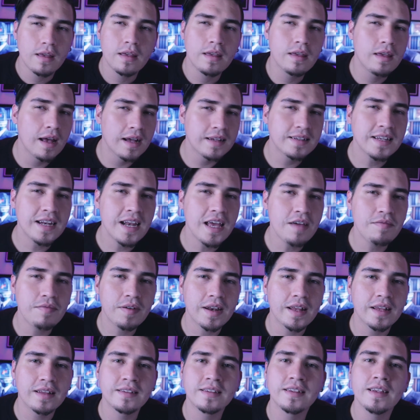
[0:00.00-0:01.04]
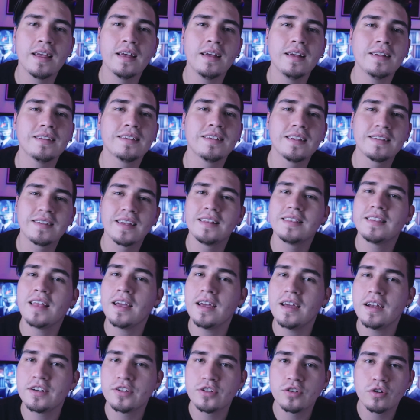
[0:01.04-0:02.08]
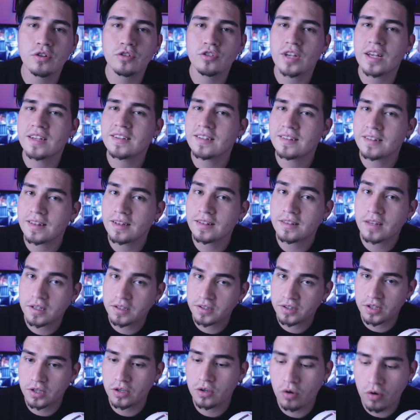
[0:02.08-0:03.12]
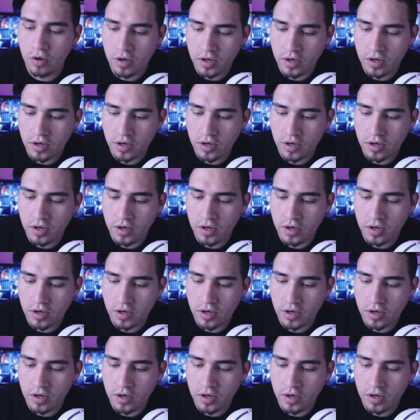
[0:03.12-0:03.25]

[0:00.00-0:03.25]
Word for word: y hace la diferencia 60 Hz a 75